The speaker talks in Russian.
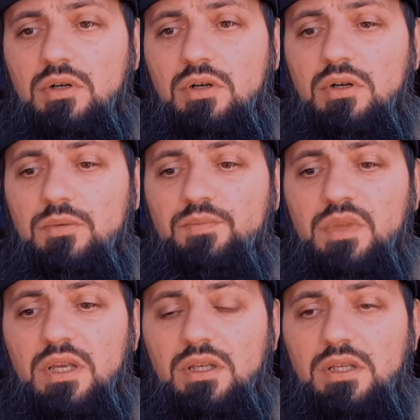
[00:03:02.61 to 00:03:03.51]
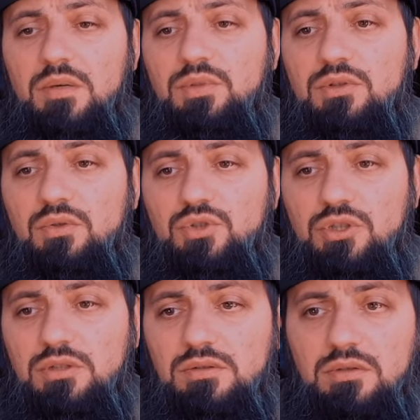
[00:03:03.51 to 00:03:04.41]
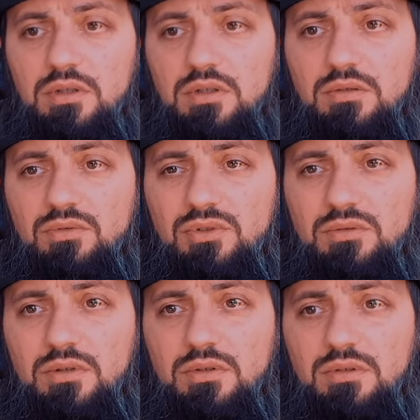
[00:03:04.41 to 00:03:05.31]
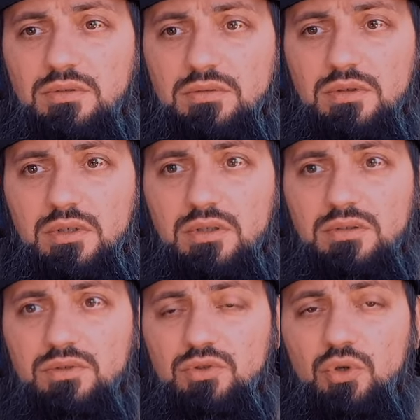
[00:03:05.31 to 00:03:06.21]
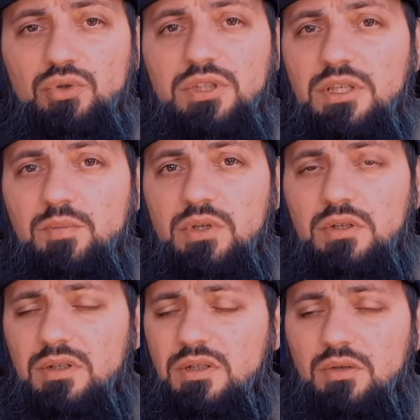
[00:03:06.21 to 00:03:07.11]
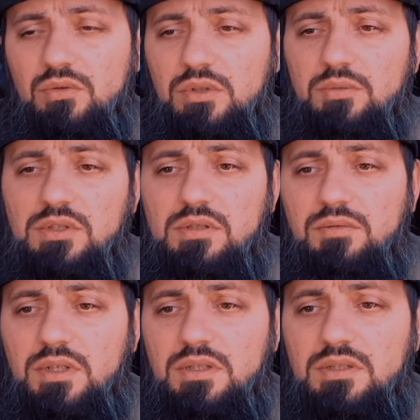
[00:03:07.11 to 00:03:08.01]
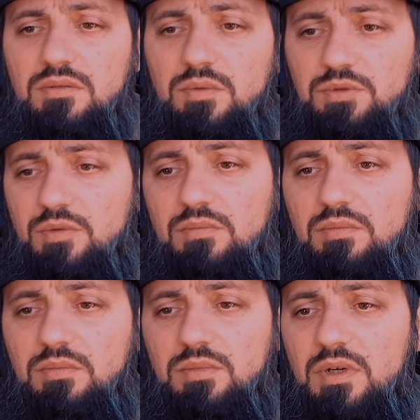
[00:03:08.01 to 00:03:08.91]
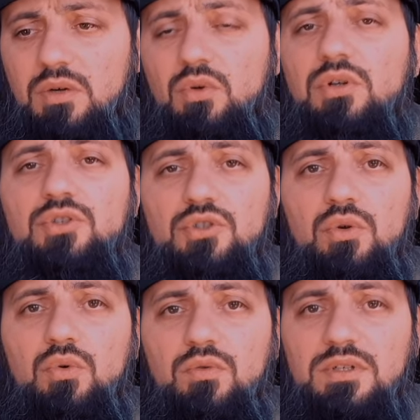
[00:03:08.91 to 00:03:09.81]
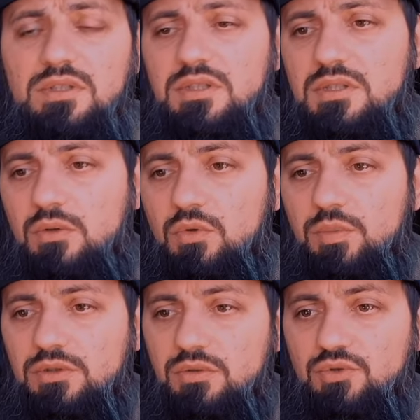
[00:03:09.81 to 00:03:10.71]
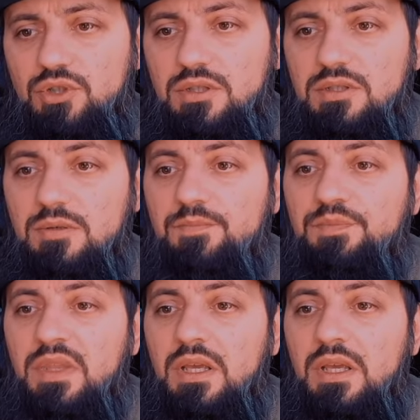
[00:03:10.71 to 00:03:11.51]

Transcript: А, я подключил вот Тонкипер или как он там называется. В общем, какой кошелек у вас есть, такой подключаете.